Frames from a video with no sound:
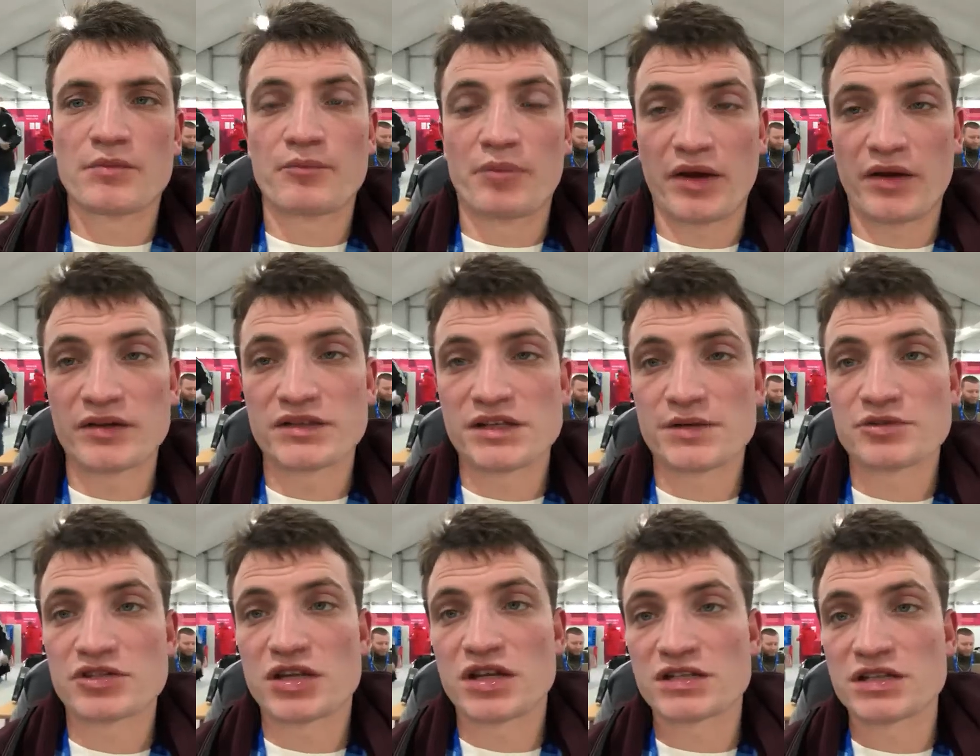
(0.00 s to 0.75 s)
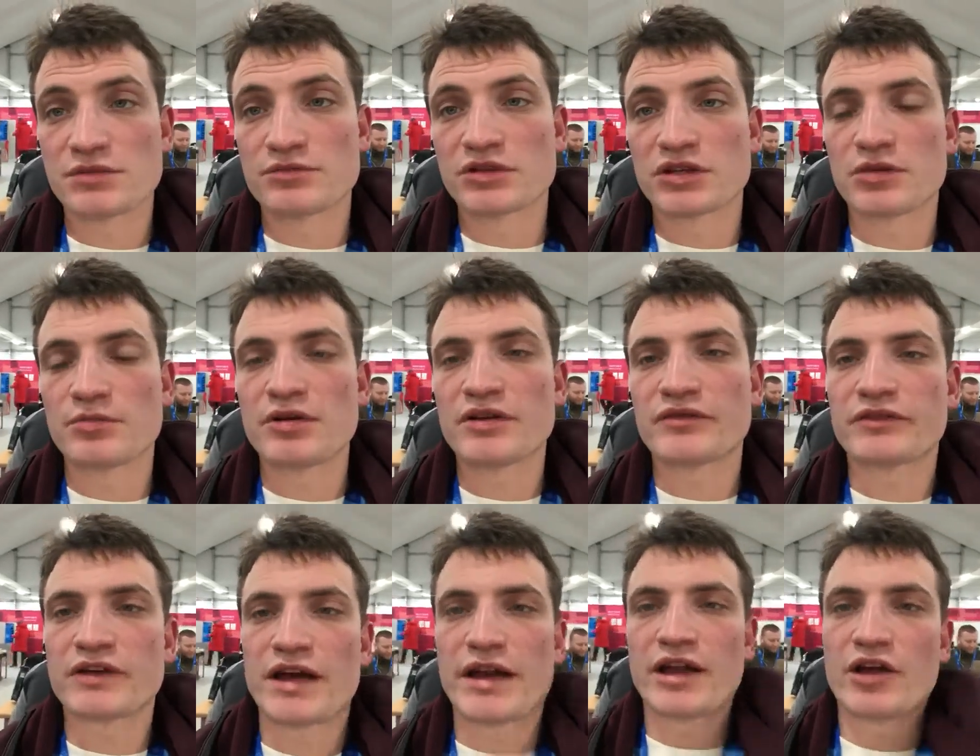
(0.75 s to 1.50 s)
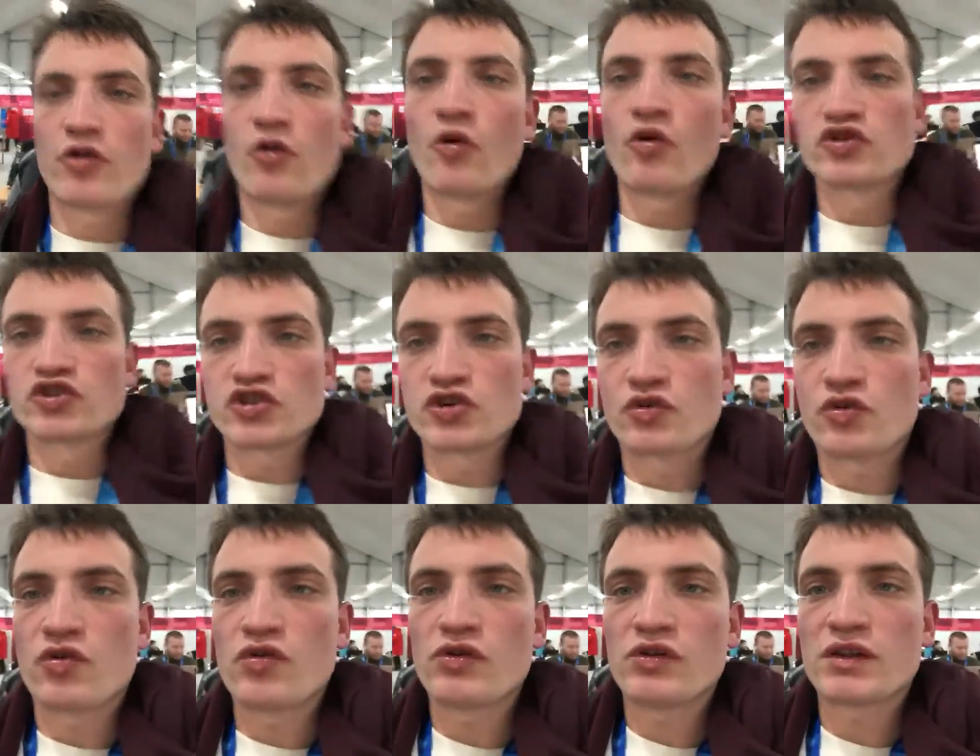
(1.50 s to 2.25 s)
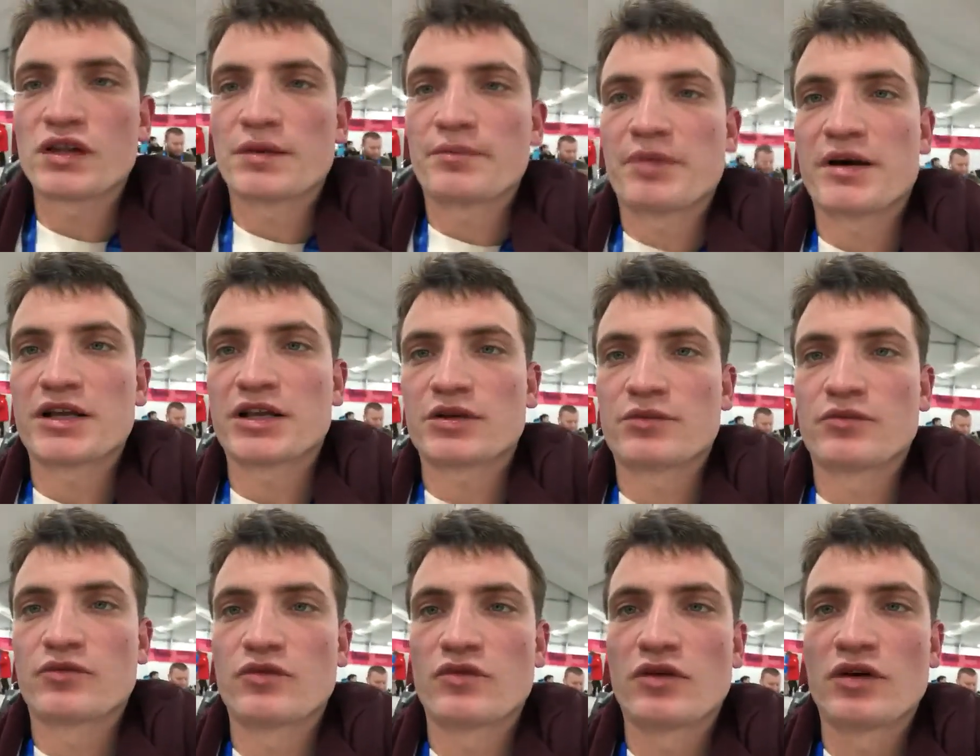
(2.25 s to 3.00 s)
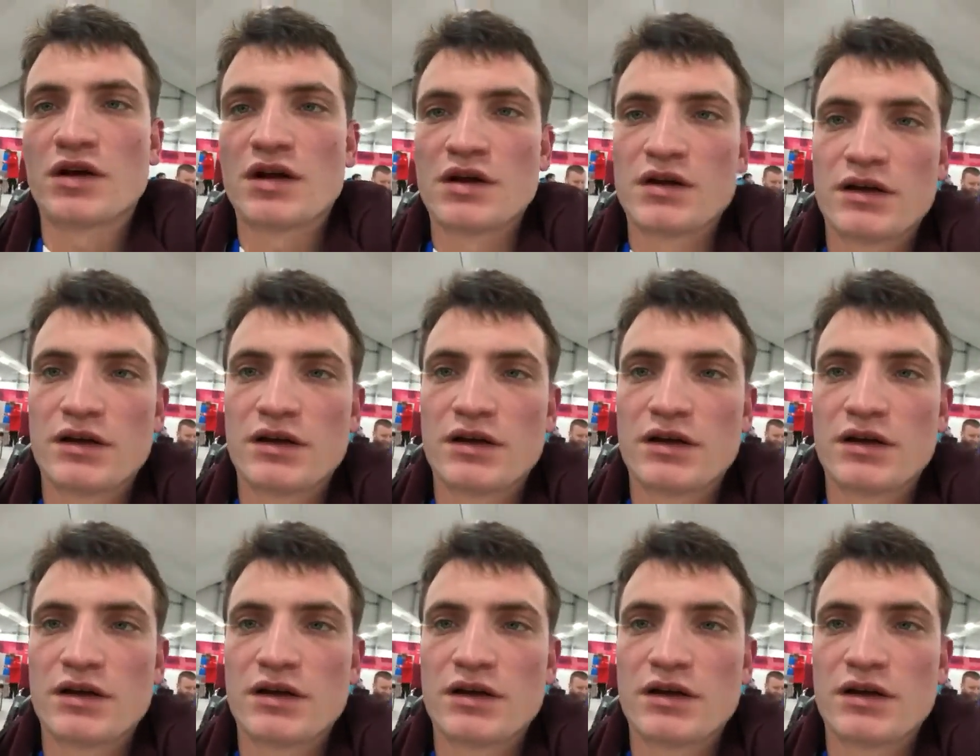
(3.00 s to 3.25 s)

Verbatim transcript: Привет всем читателям Battlebet. В Корее очень холодно, поэтому